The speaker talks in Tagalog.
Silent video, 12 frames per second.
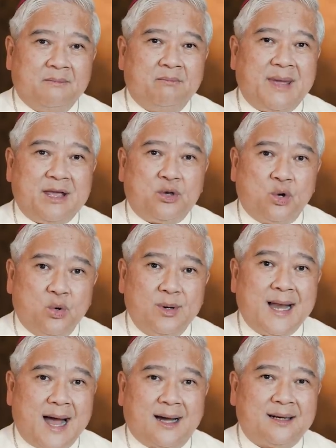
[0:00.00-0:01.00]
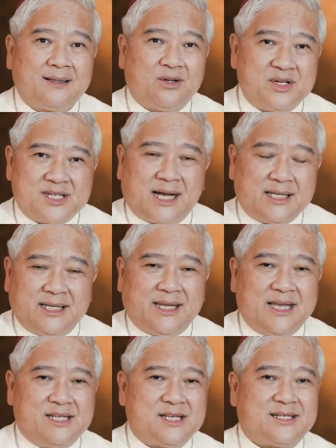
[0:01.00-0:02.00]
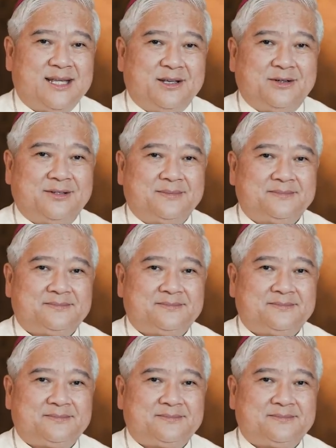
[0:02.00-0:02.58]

may kulang doon sa catechesis na yun.